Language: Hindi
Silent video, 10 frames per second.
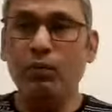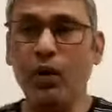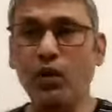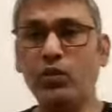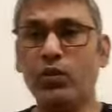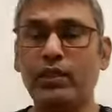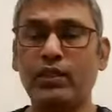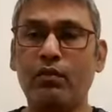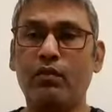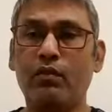तो पहुंच चुका है
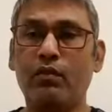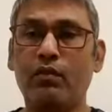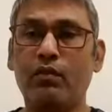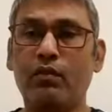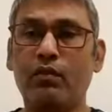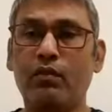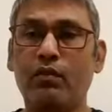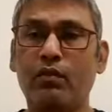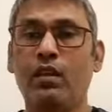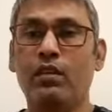सेमीफाइनल में
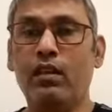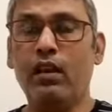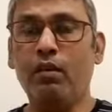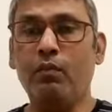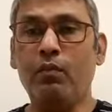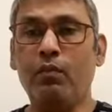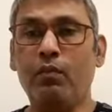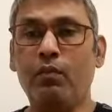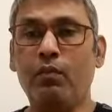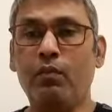थ्री
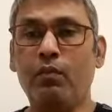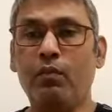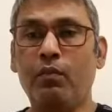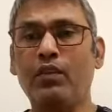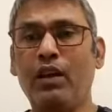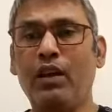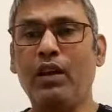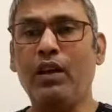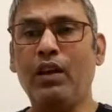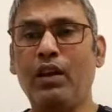वन पॉइंट सिक्स फाइव
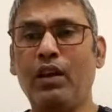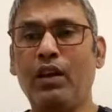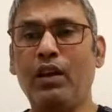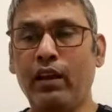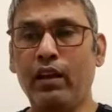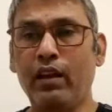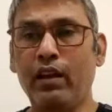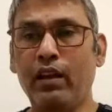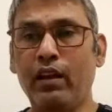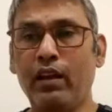का कैसे बीट करेंगे
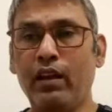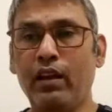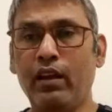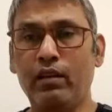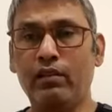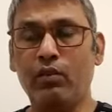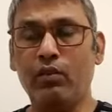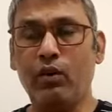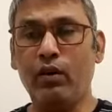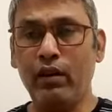पाकिस्तान क्या
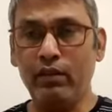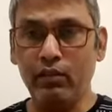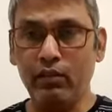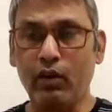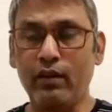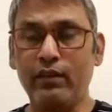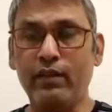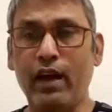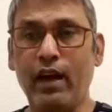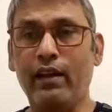स्कॉटलैंड से सोरन
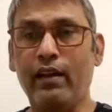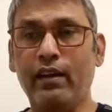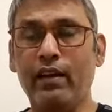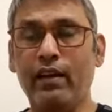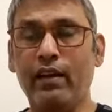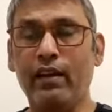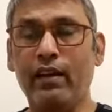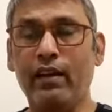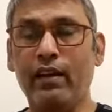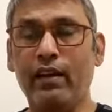से हारेगा क्या
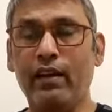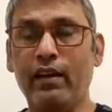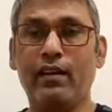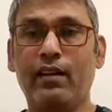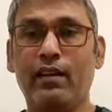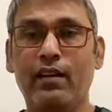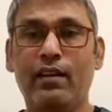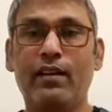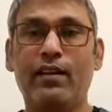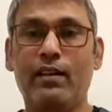हाँ,
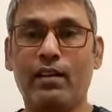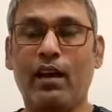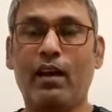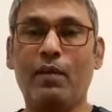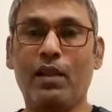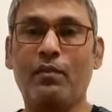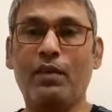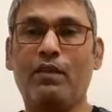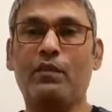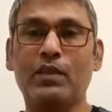मतलब
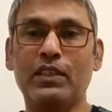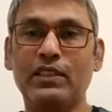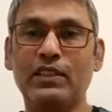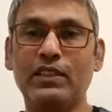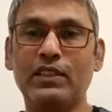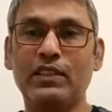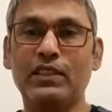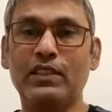पाकिस्तान तो ऑलरेडी पहुंचा